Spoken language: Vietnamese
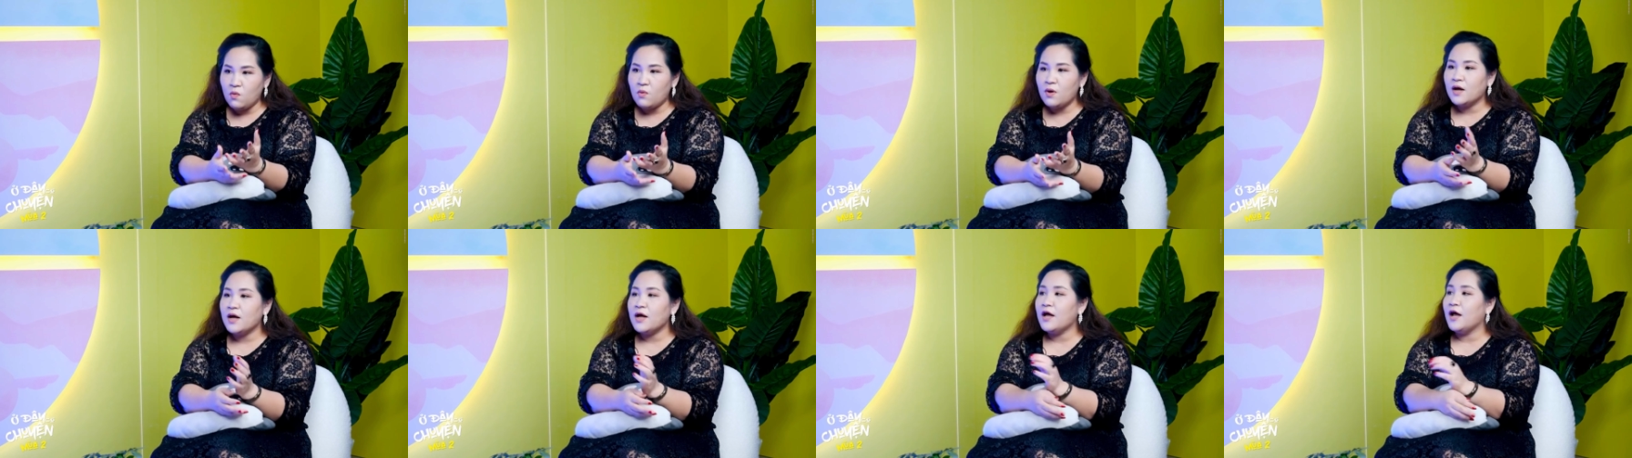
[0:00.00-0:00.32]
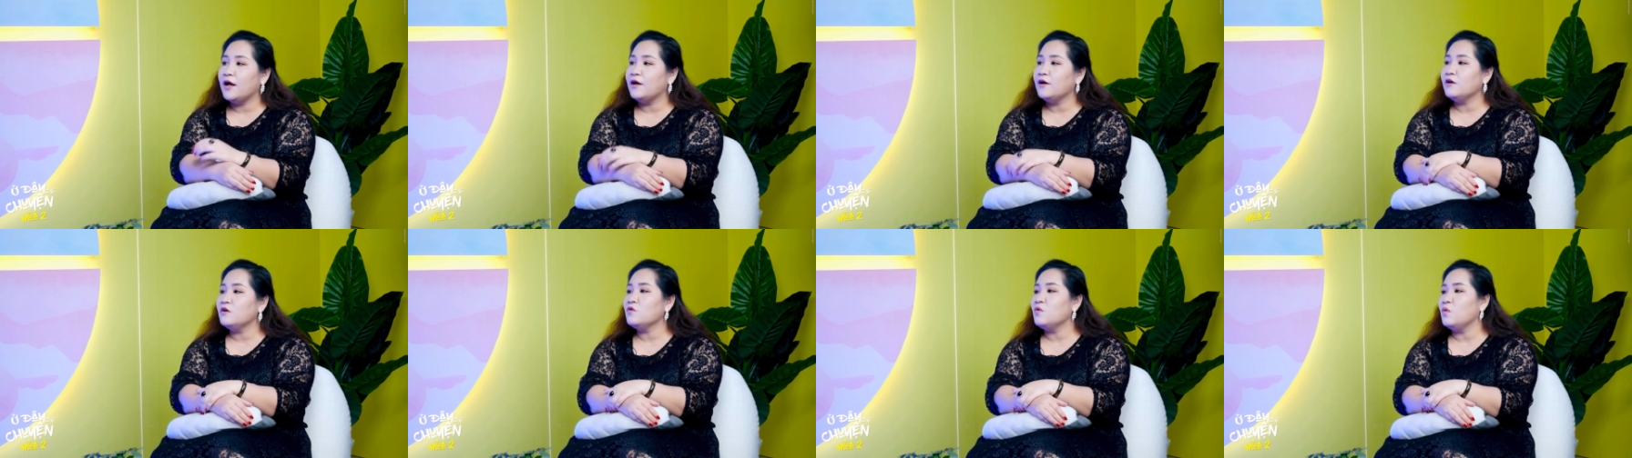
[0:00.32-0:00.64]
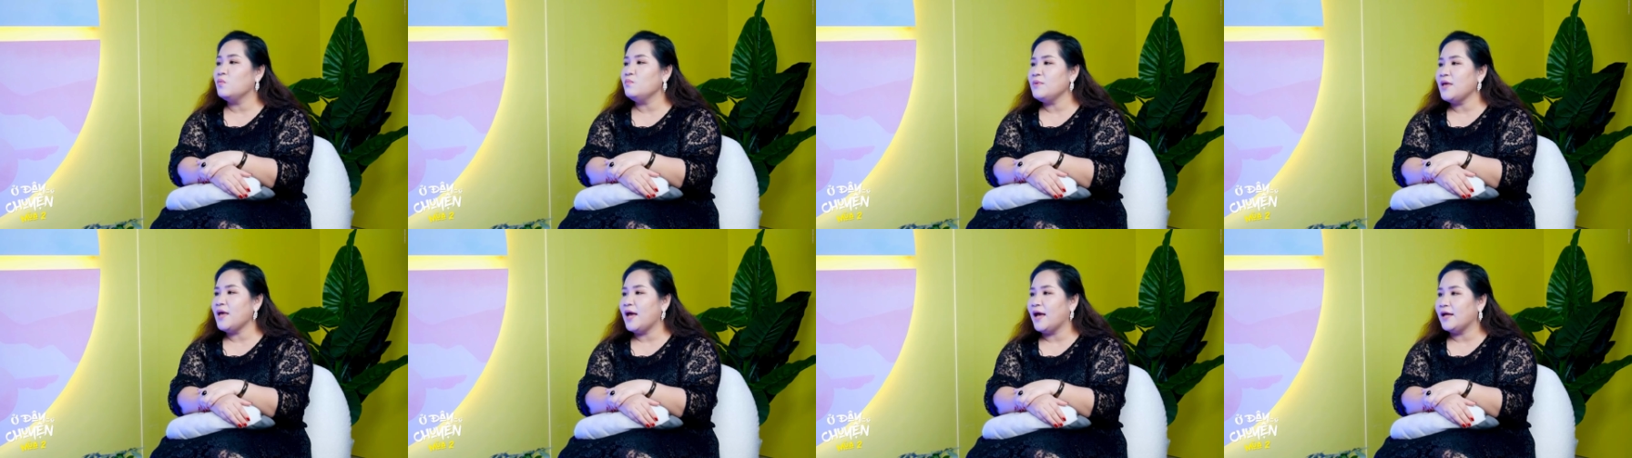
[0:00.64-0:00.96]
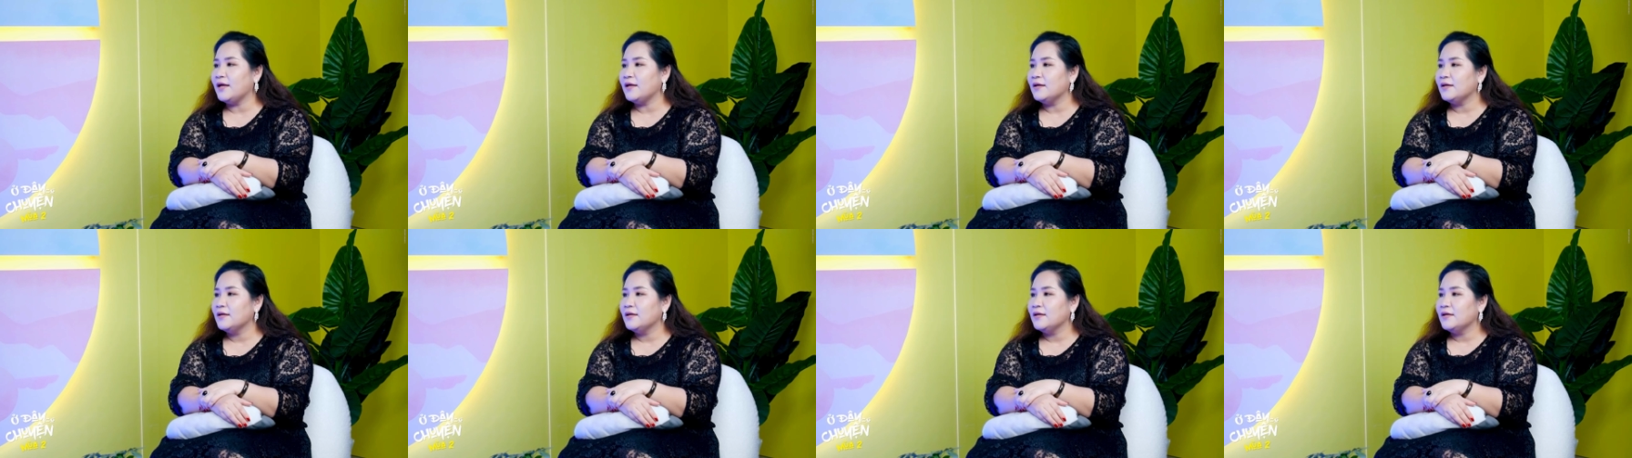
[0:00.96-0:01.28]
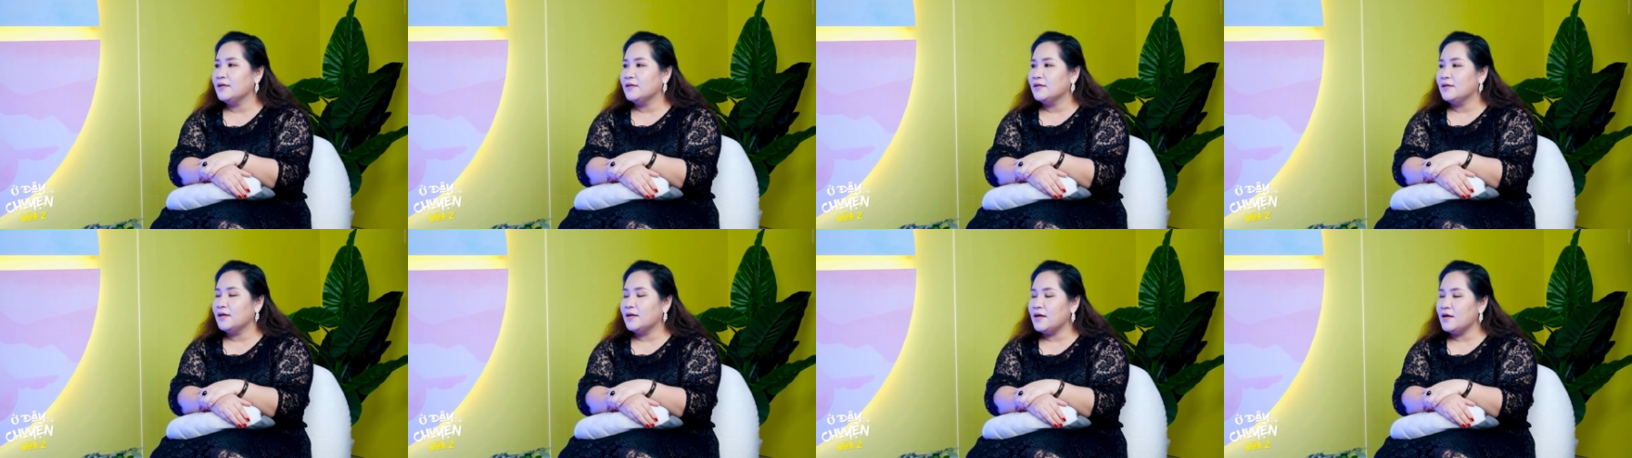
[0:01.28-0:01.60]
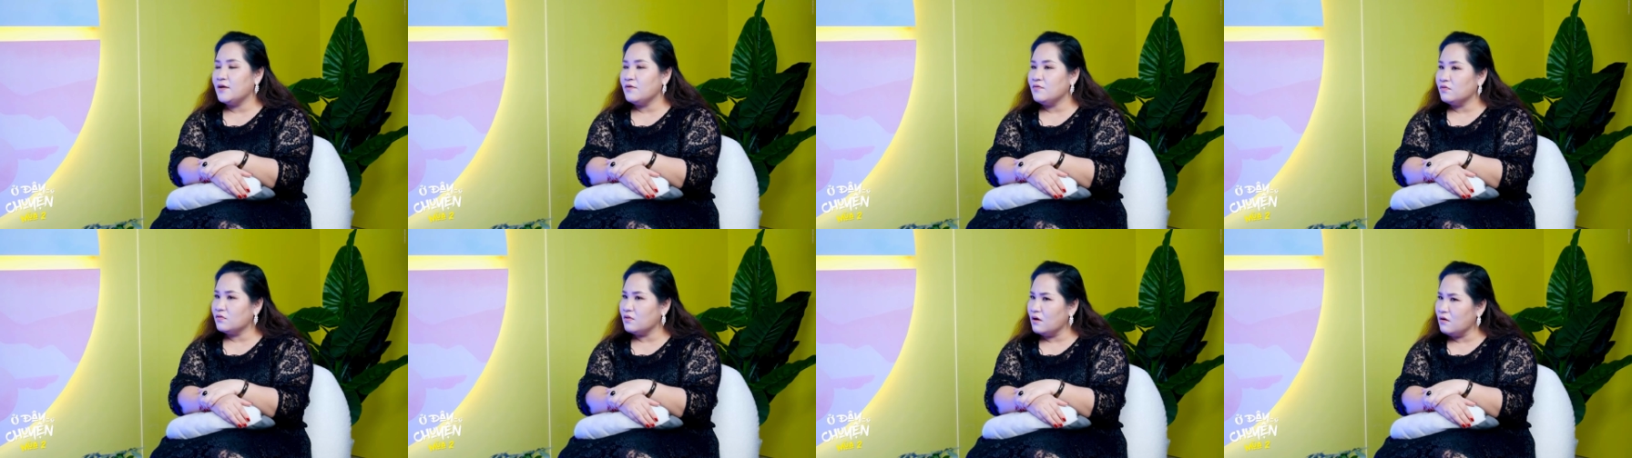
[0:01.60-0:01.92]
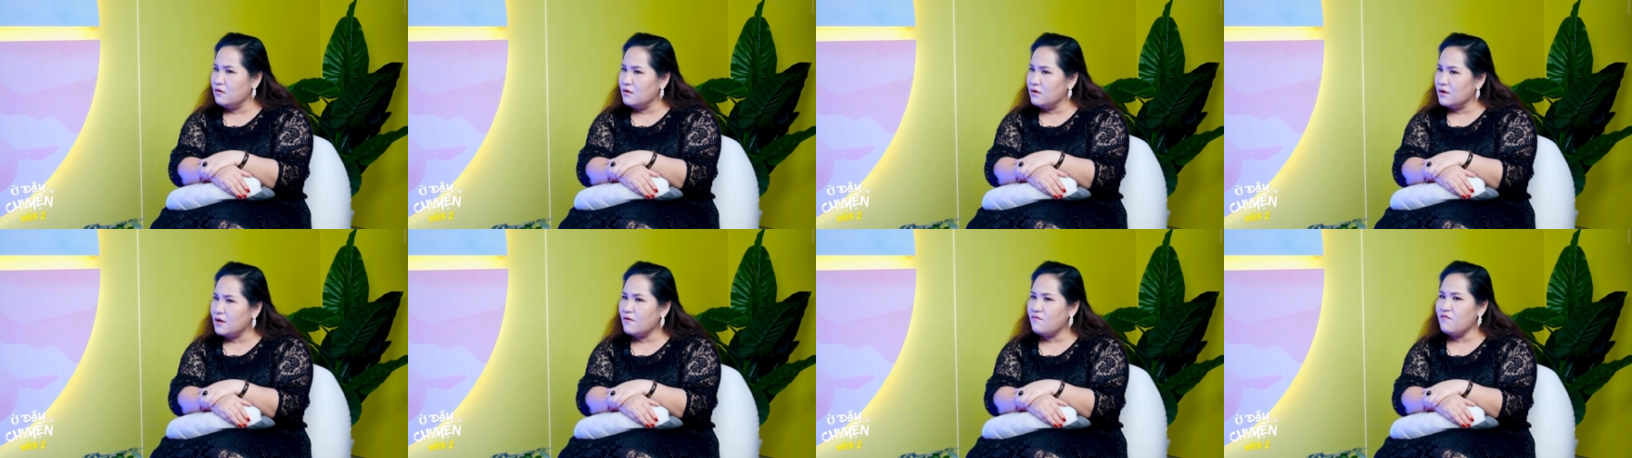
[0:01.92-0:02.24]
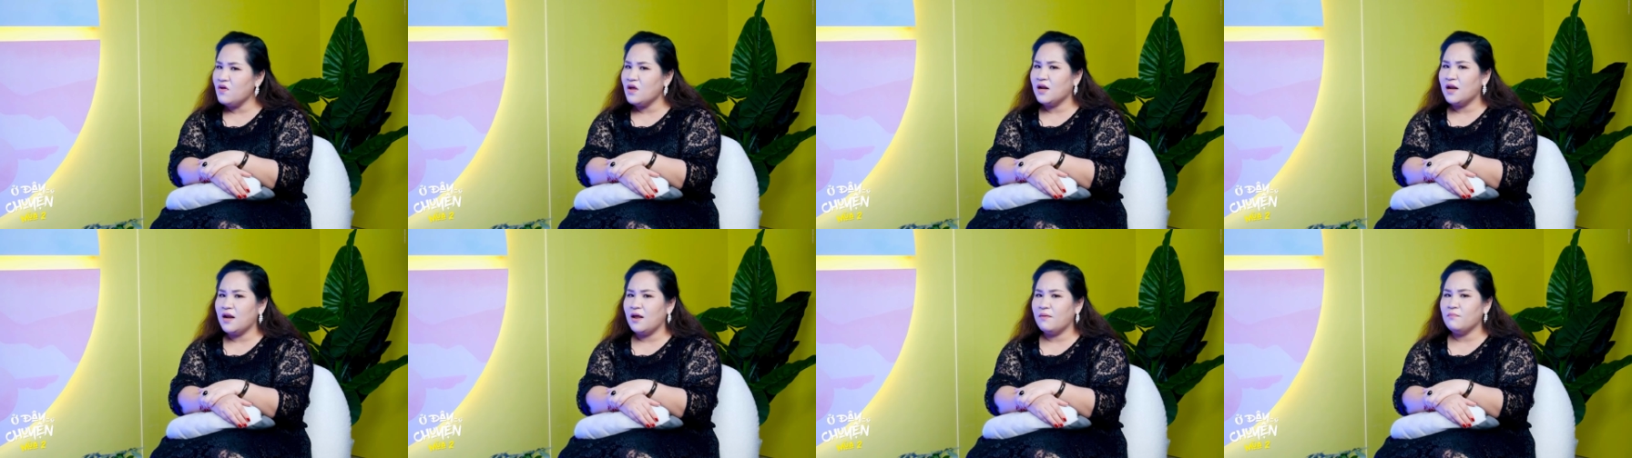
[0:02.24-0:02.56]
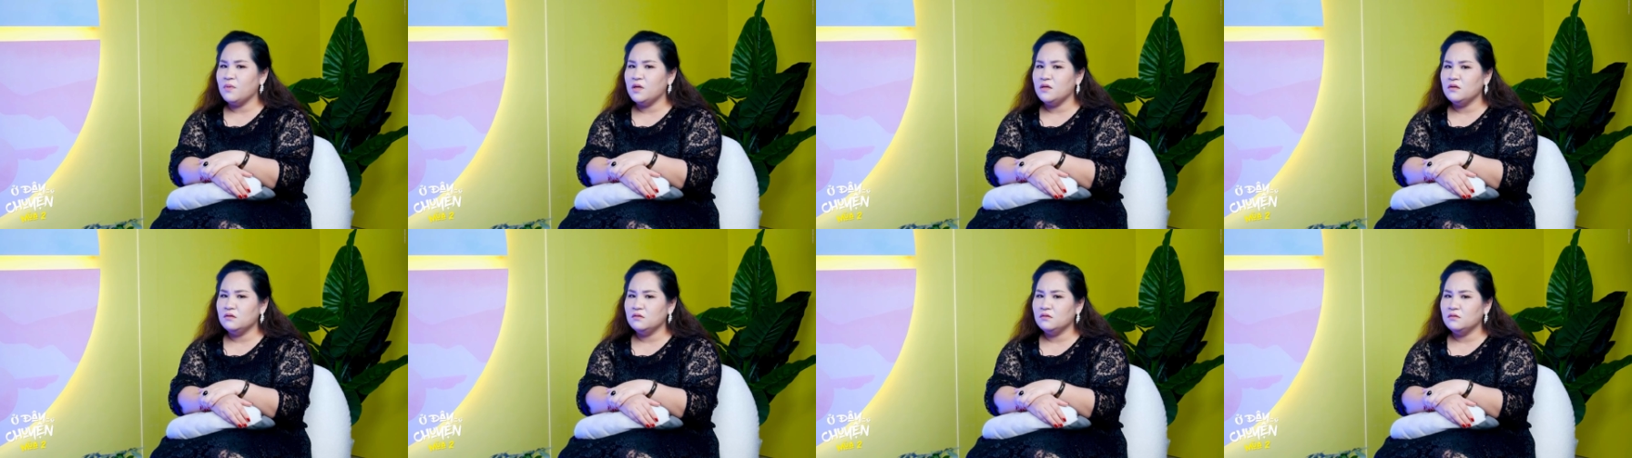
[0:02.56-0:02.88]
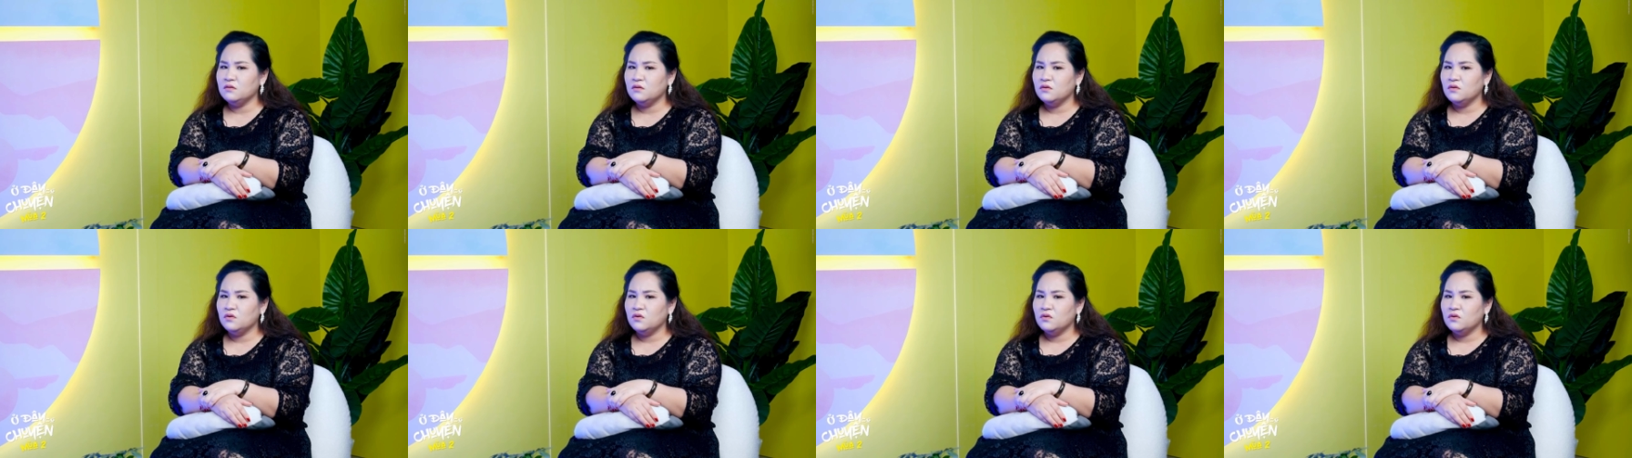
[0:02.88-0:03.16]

mối quan hệ đó cũng vậy à, từ cái việc là mình,